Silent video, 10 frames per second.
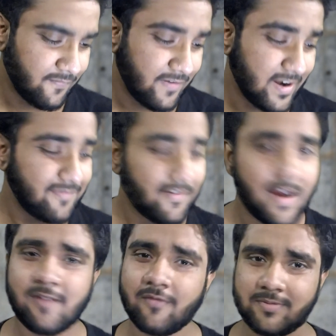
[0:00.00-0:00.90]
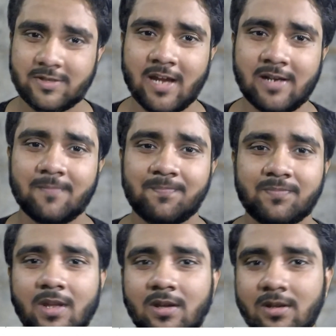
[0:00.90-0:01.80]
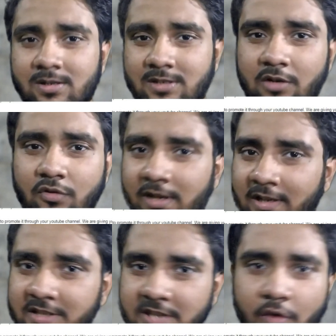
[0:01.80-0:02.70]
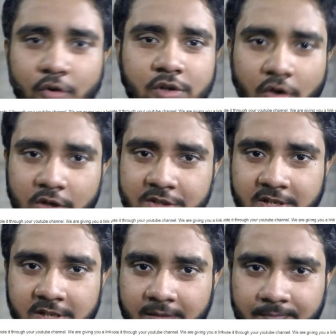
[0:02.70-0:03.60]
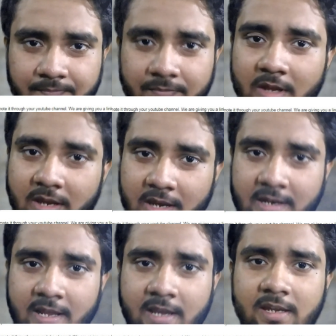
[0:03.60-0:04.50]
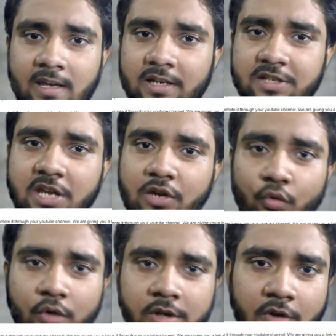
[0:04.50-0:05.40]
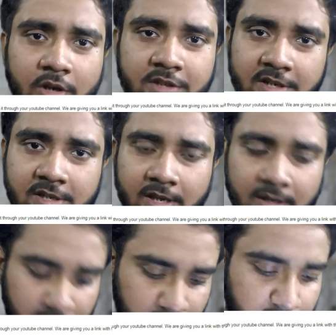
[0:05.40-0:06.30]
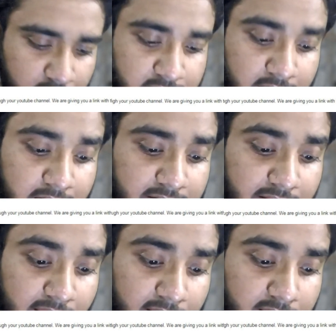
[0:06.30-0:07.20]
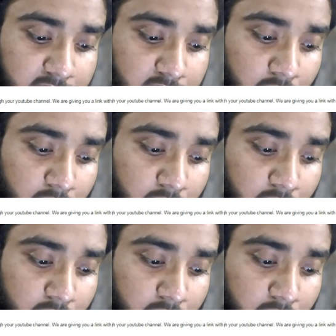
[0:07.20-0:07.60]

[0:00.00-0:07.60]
वेरीफाइड वेबसाइट सर को इंग्लिश की कोई नॉलेज नहीं है इन्हें इंग्लिश की कोई नॉलेज नहीं है ये लिखते हैं कि